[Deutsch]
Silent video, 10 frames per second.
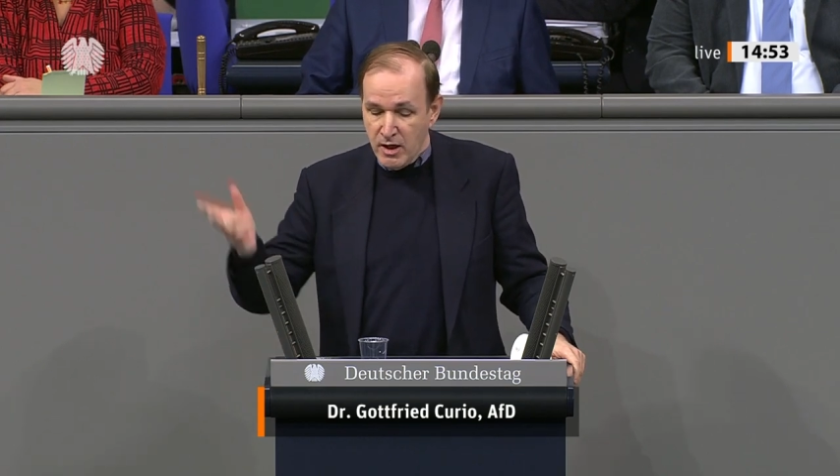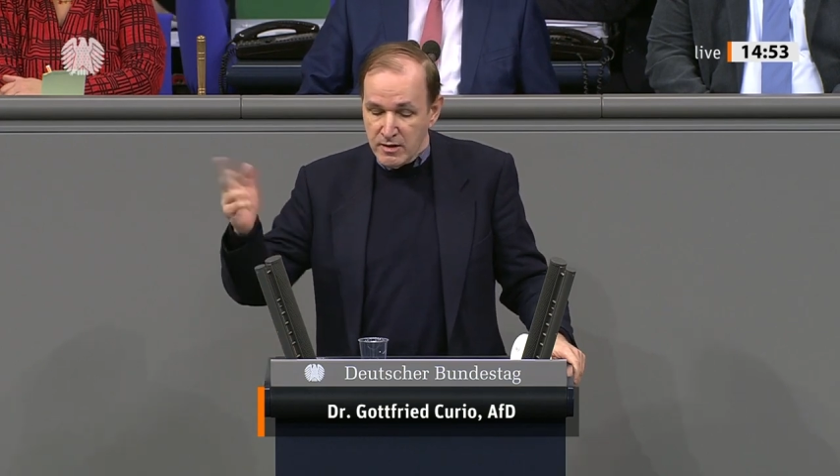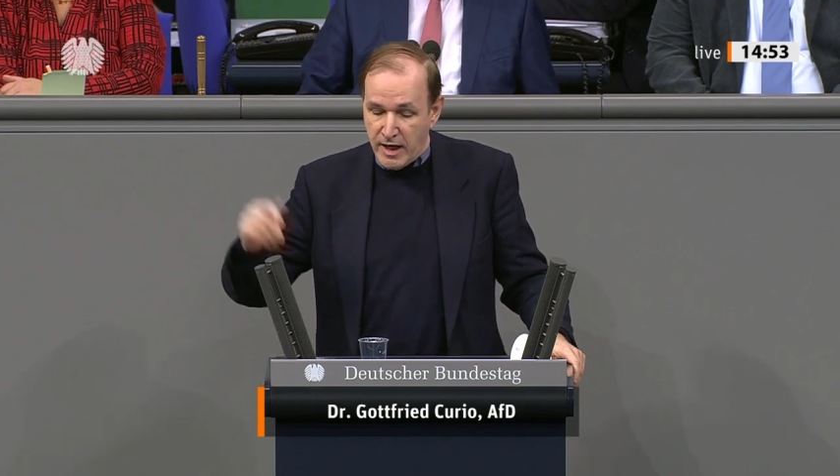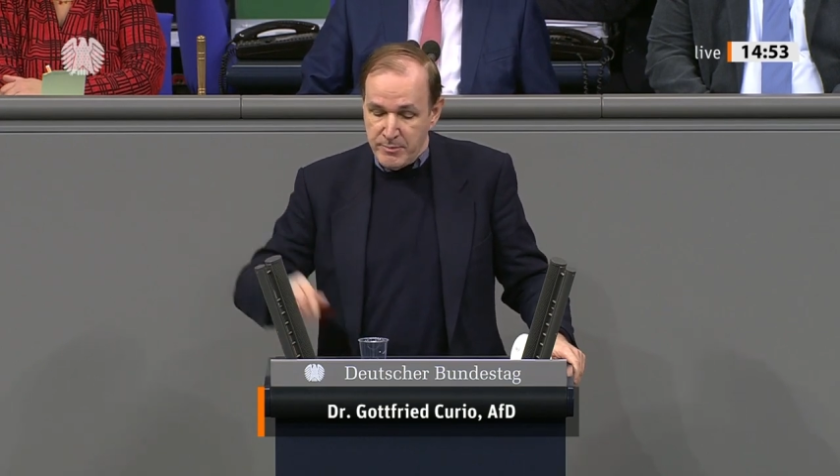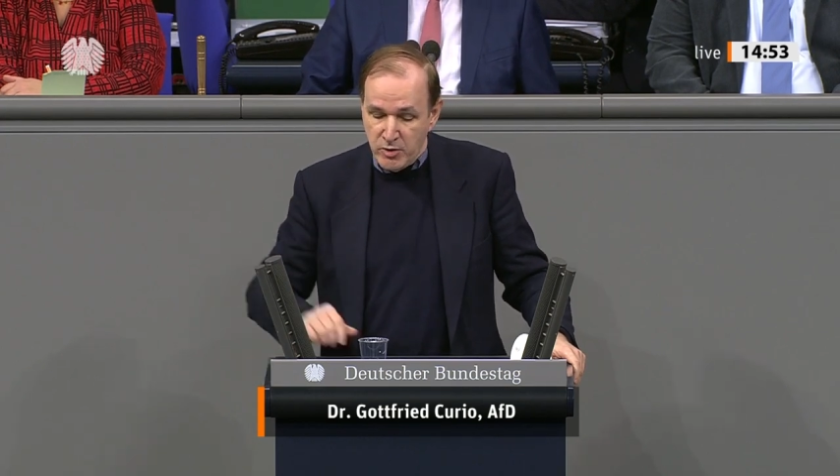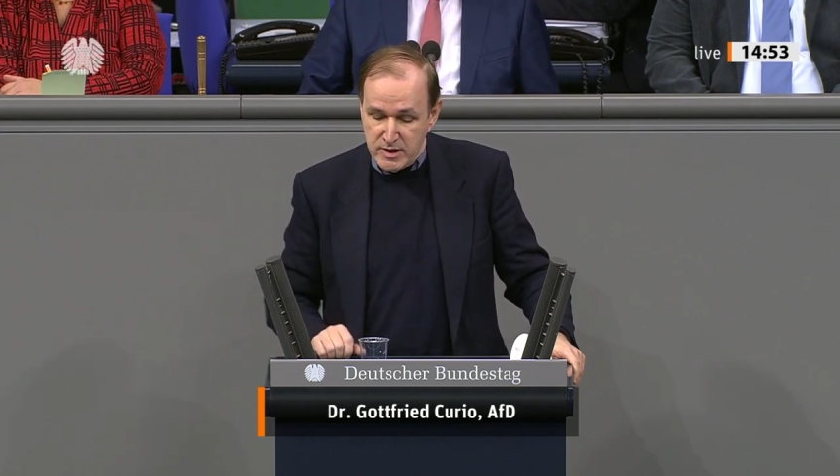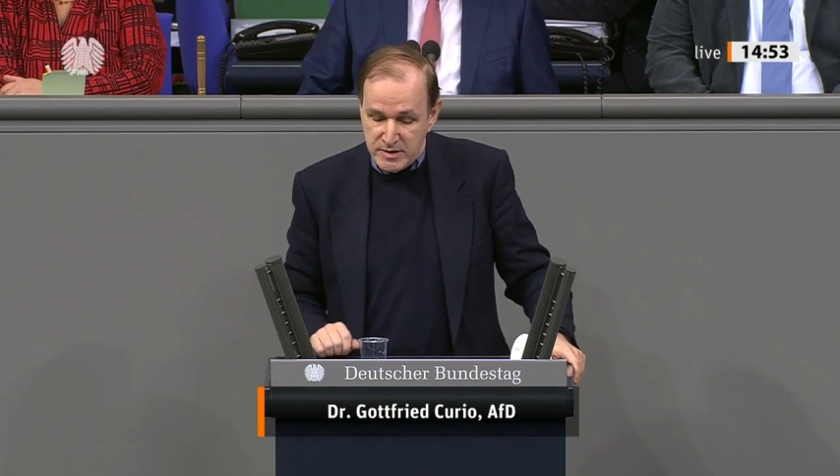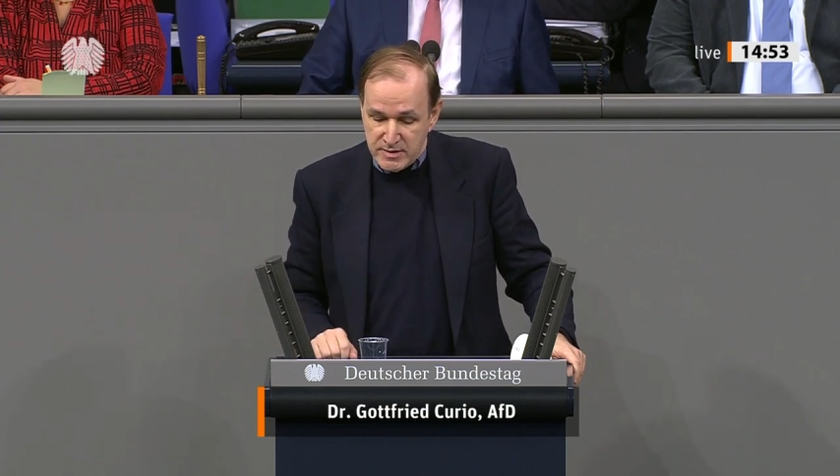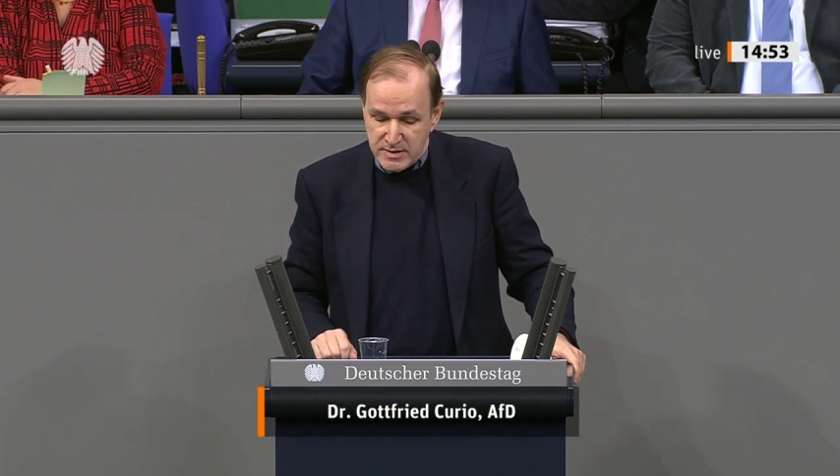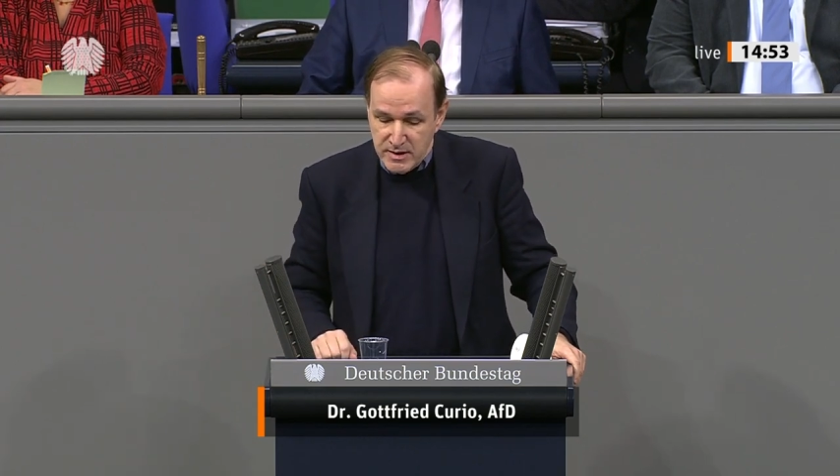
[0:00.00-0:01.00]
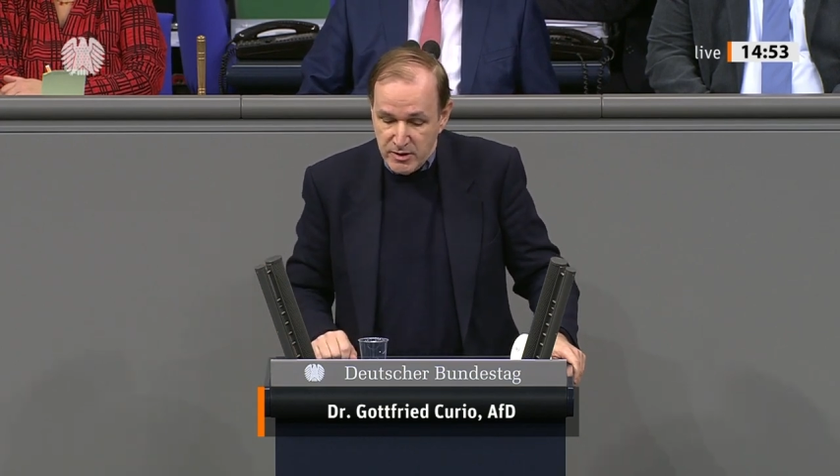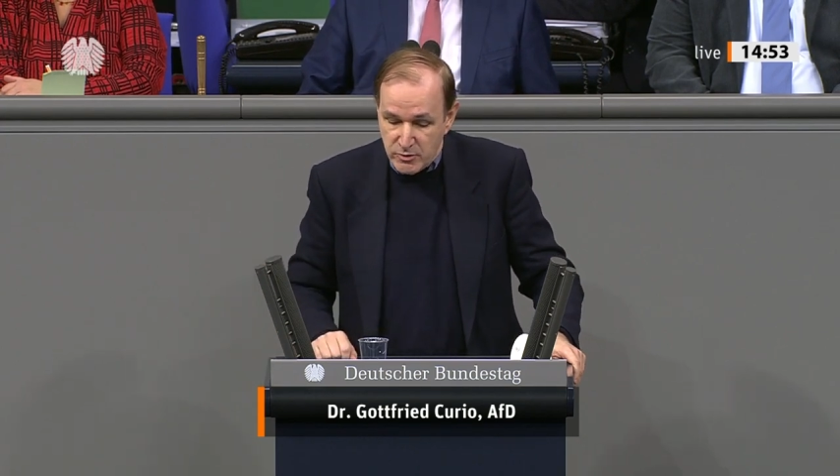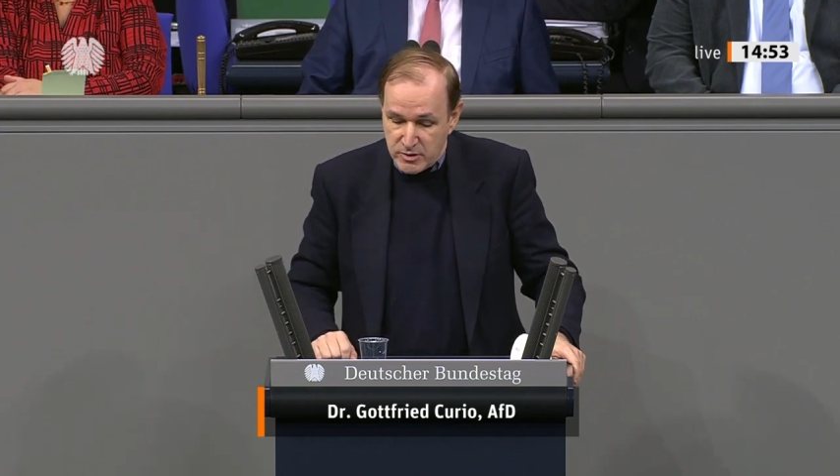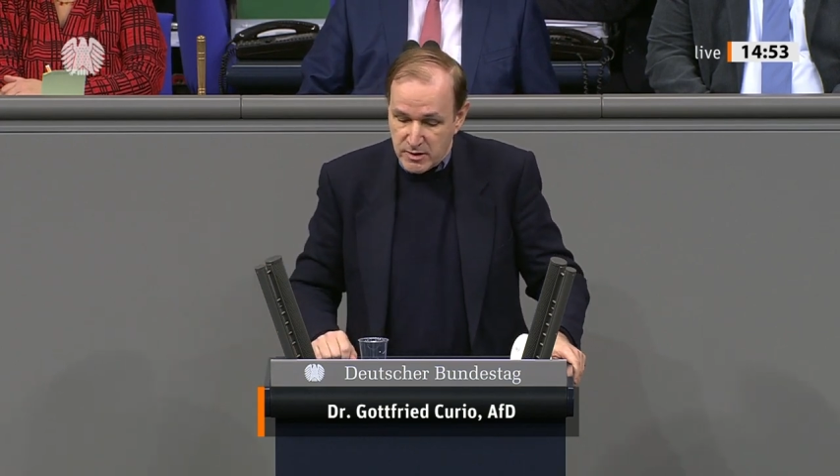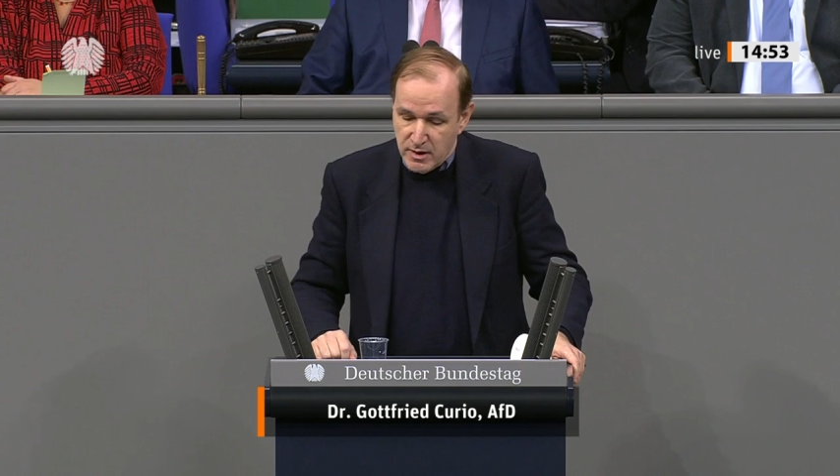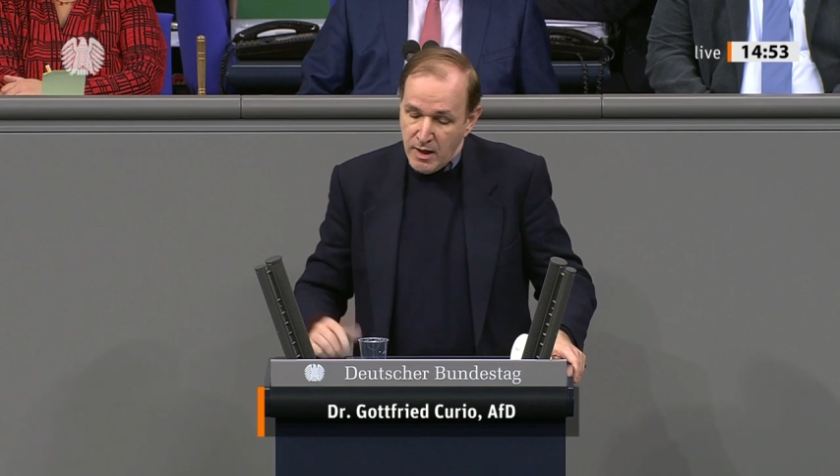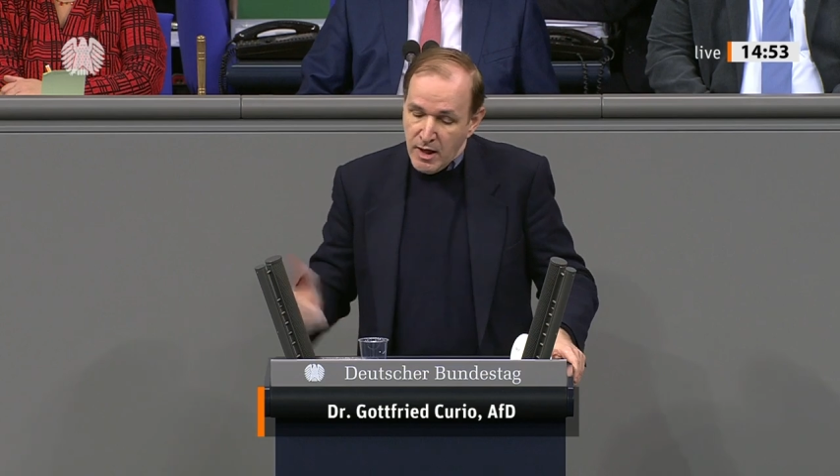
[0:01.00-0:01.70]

drei Polizisten genügten.